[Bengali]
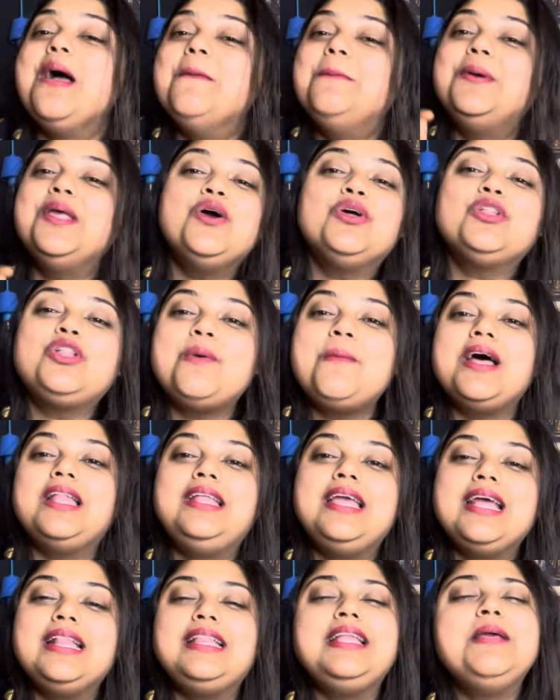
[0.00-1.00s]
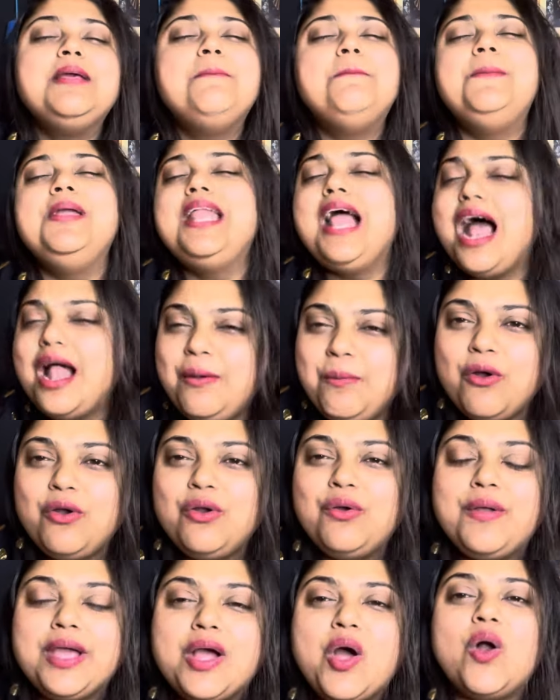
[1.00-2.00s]
প্রিয়তমা দিয়ে তিনি বিরাট বড়
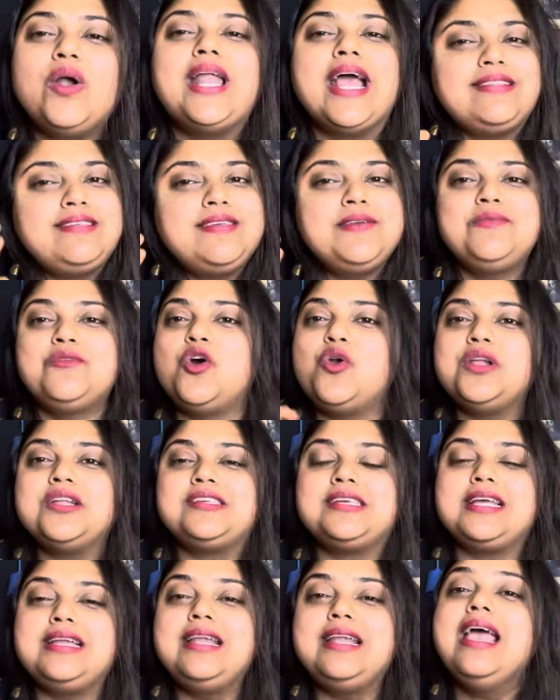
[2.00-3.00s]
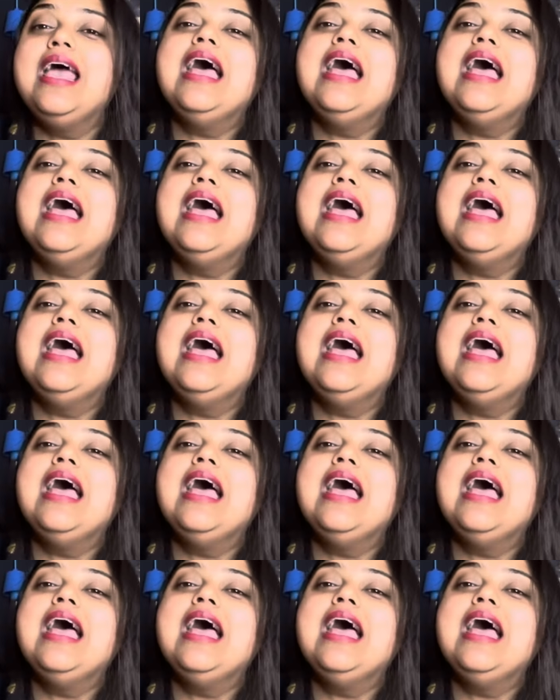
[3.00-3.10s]
রেকর্ড অ্যাচিভ করেছেন